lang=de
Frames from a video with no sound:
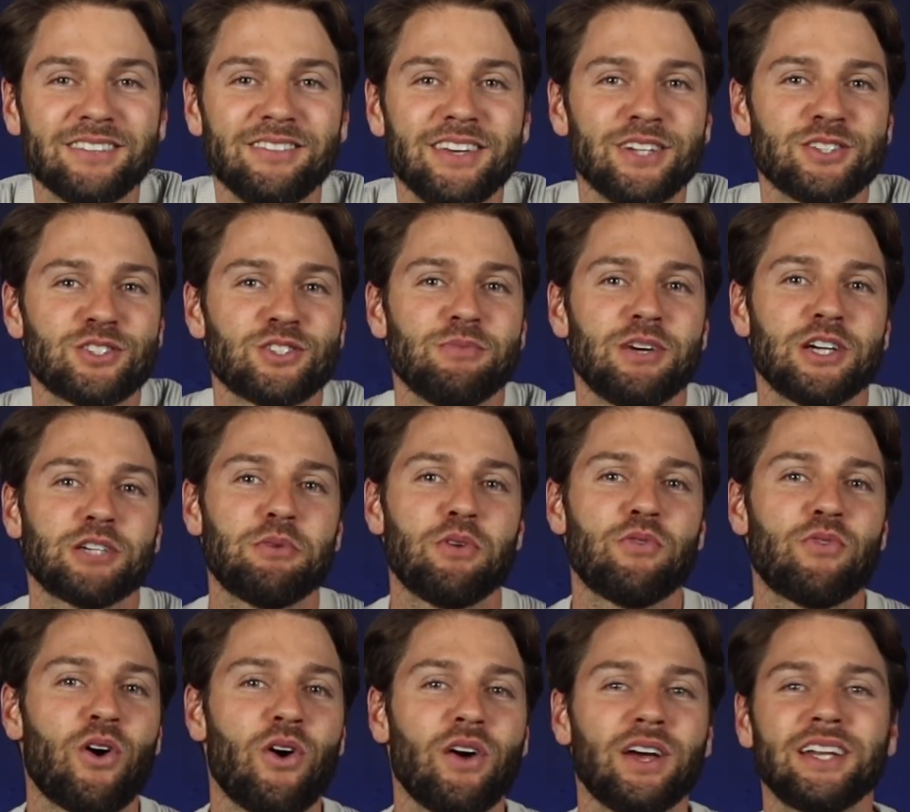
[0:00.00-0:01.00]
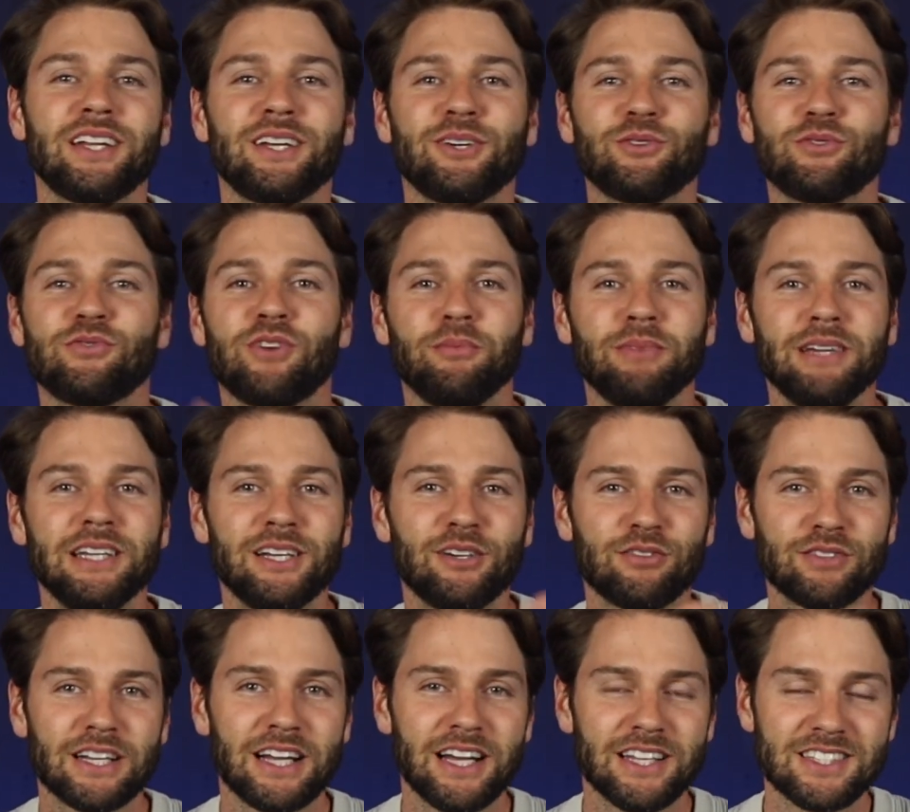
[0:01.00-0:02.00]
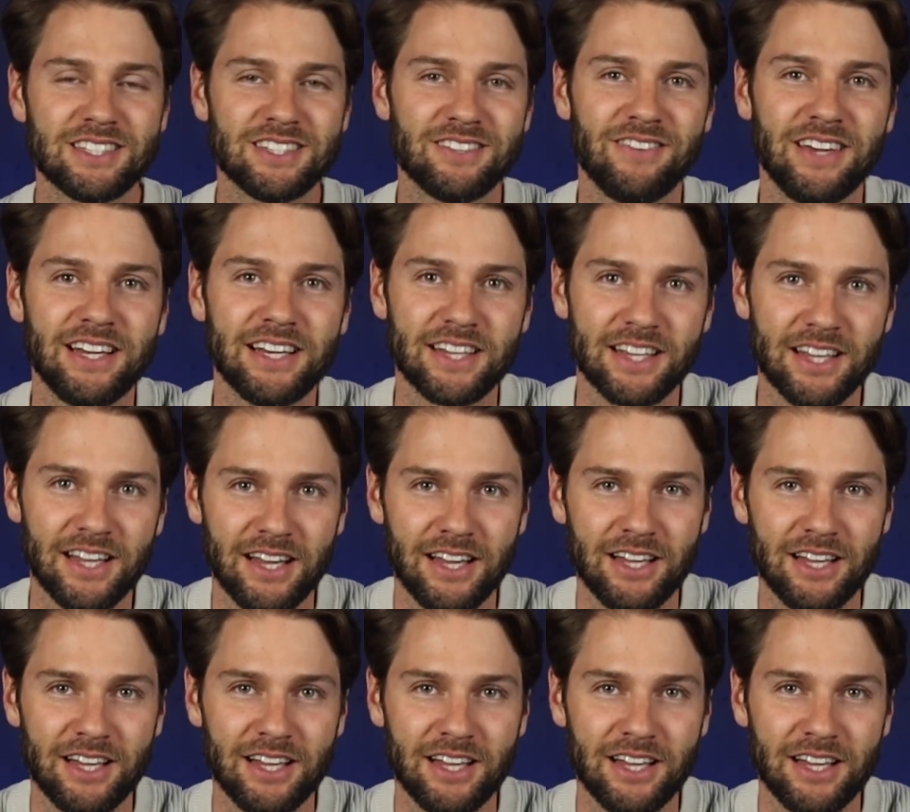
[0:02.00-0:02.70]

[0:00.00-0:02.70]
wenn du zum Beispiel Freunde und Familie auf der ganzen Welt